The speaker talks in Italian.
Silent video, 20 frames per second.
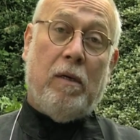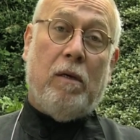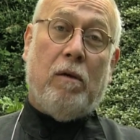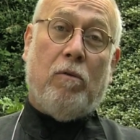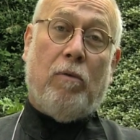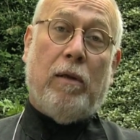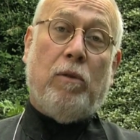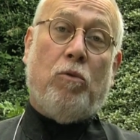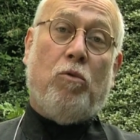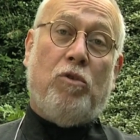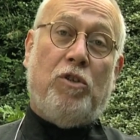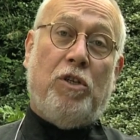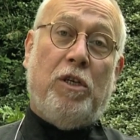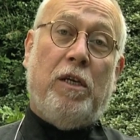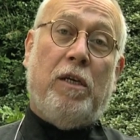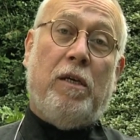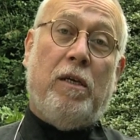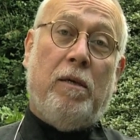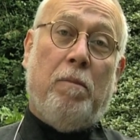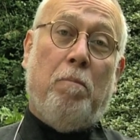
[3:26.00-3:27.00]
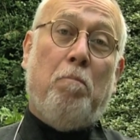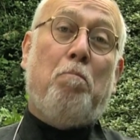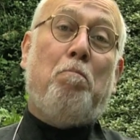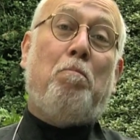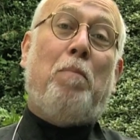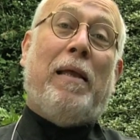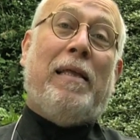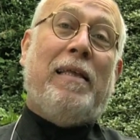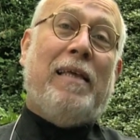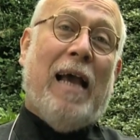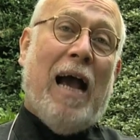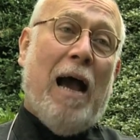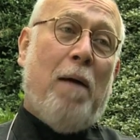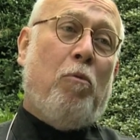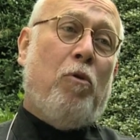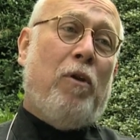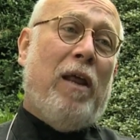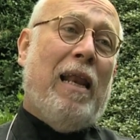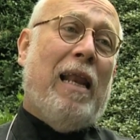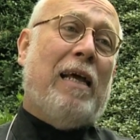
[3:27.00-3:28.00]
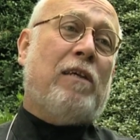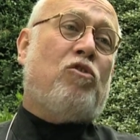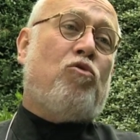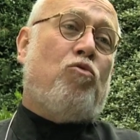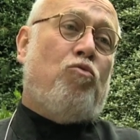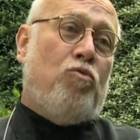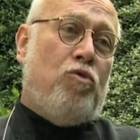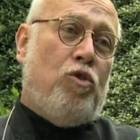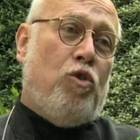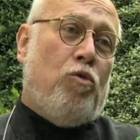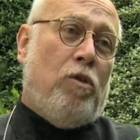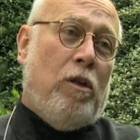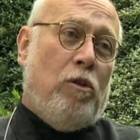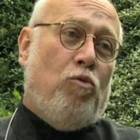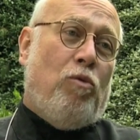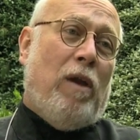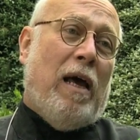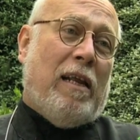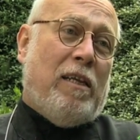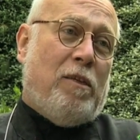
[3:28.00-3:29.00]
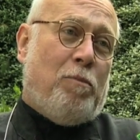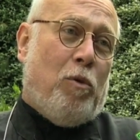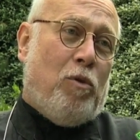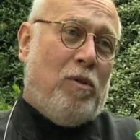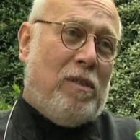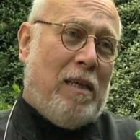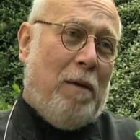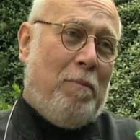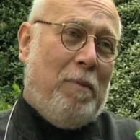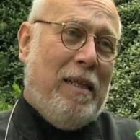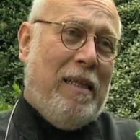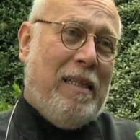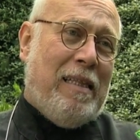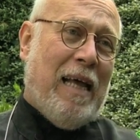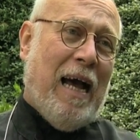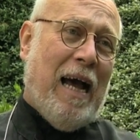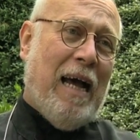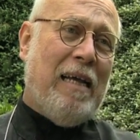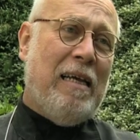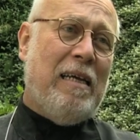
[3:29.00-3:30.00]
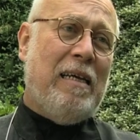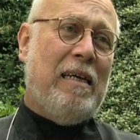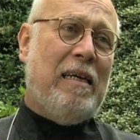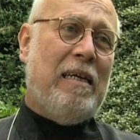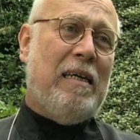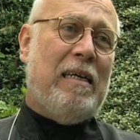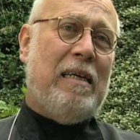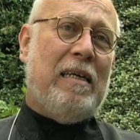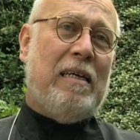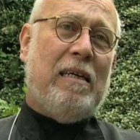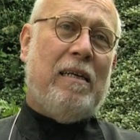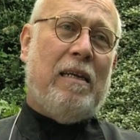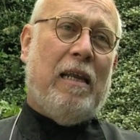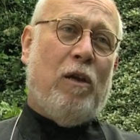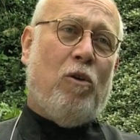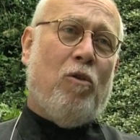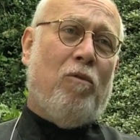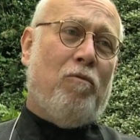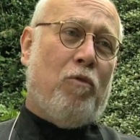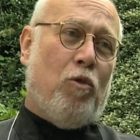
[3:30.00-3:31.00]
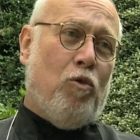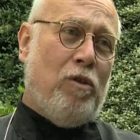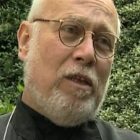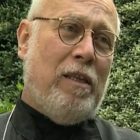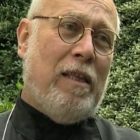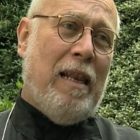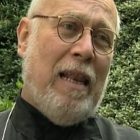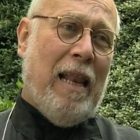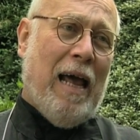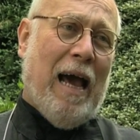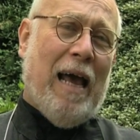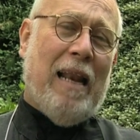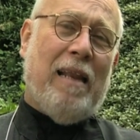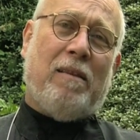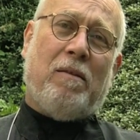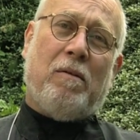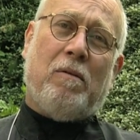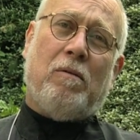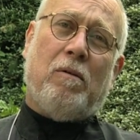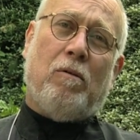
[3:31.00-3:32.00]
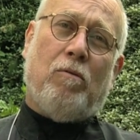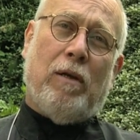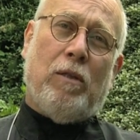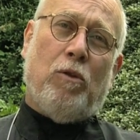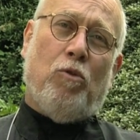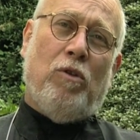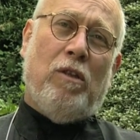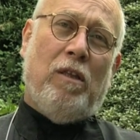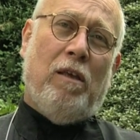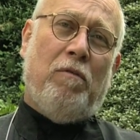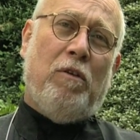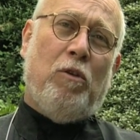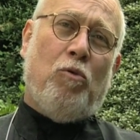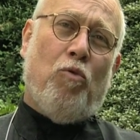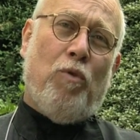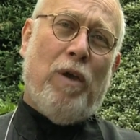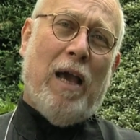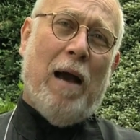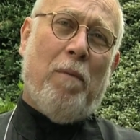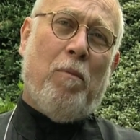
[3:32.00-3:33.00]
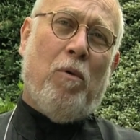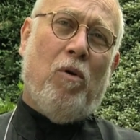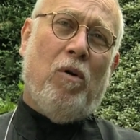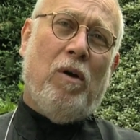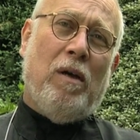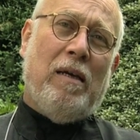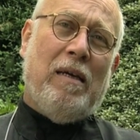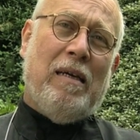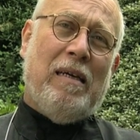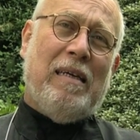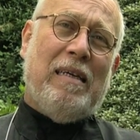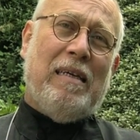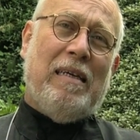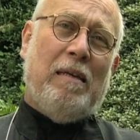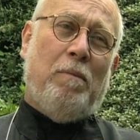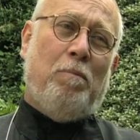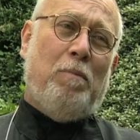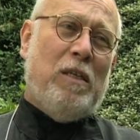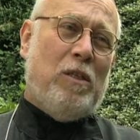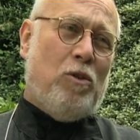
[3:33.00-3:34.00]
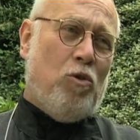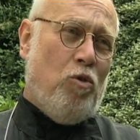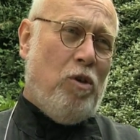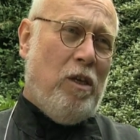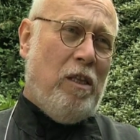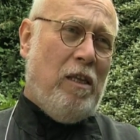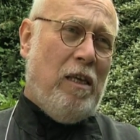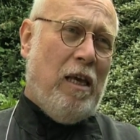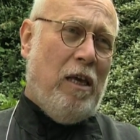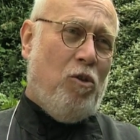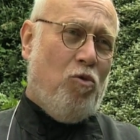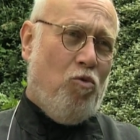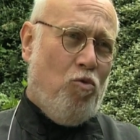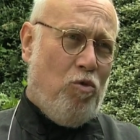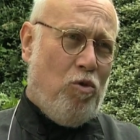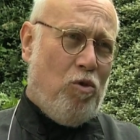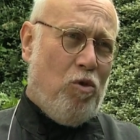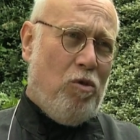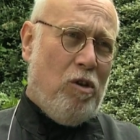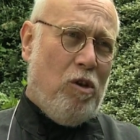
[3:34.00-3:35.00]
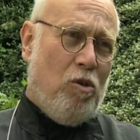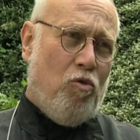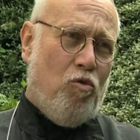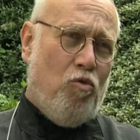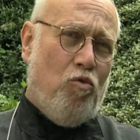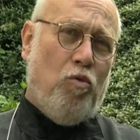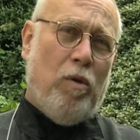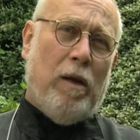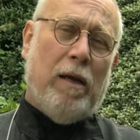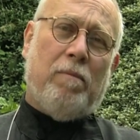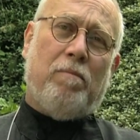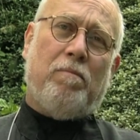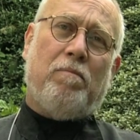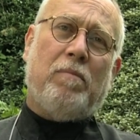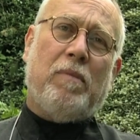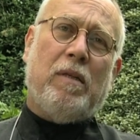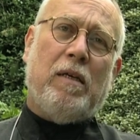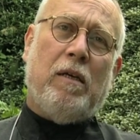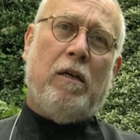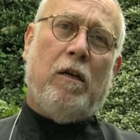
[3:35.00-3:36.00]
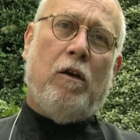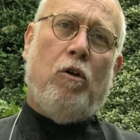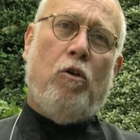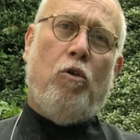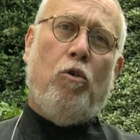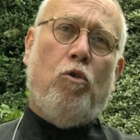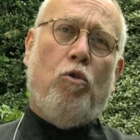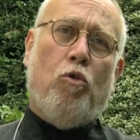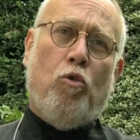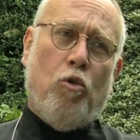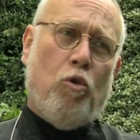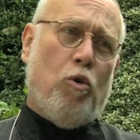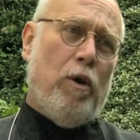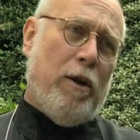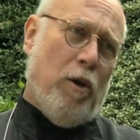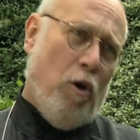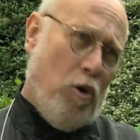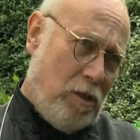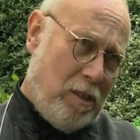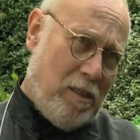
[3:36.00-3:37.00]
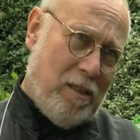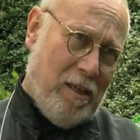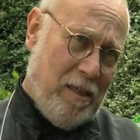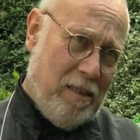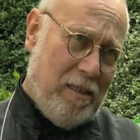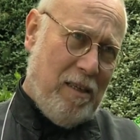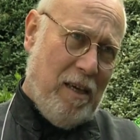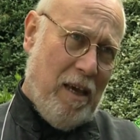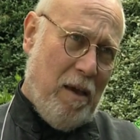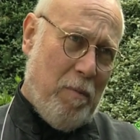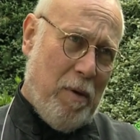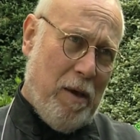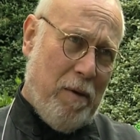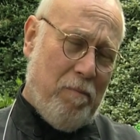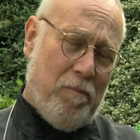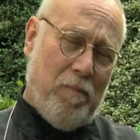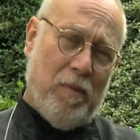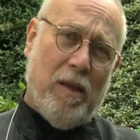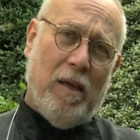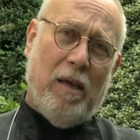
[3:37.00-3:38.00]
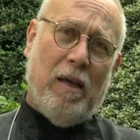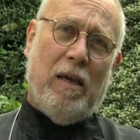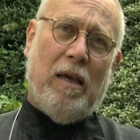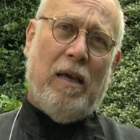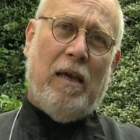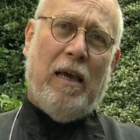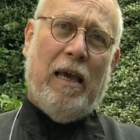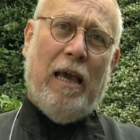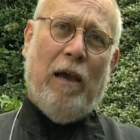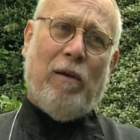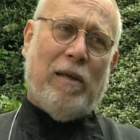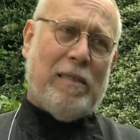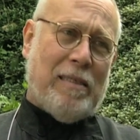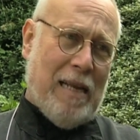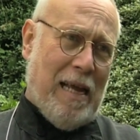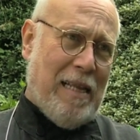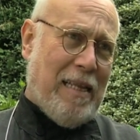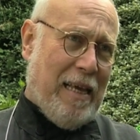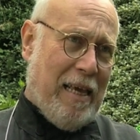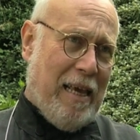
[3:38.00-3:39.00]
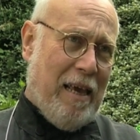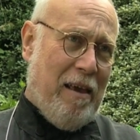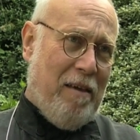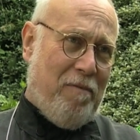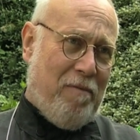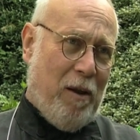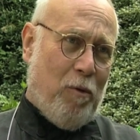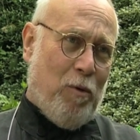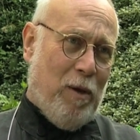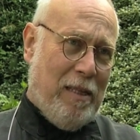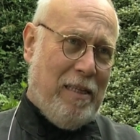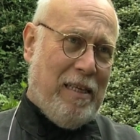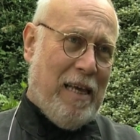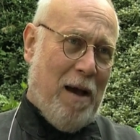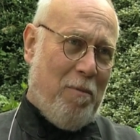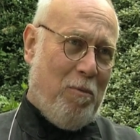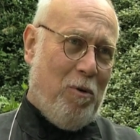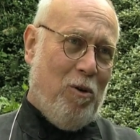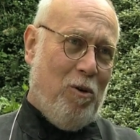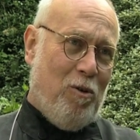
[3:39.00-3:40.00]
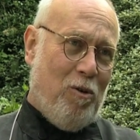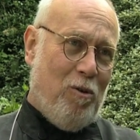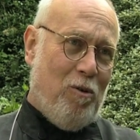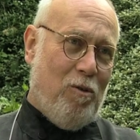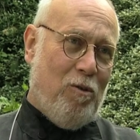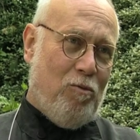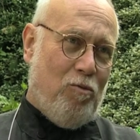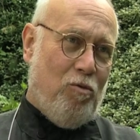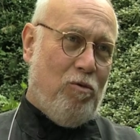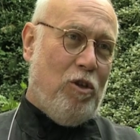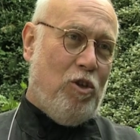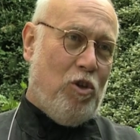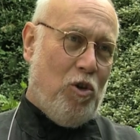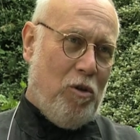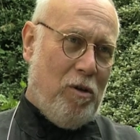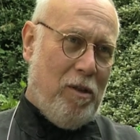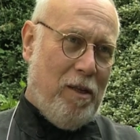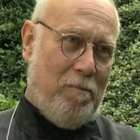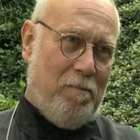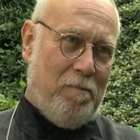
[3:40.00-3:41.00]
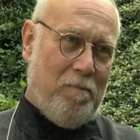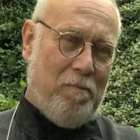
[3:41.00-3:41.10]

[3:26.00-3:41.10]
quando ci impegniamo nell'assunzione di una responsabilità nei confronti dell'altro, quando individuiamo i bisogni di aiuto, di cura, loro e nostri insieme. È una strada che frequentiamo tutti i giorni.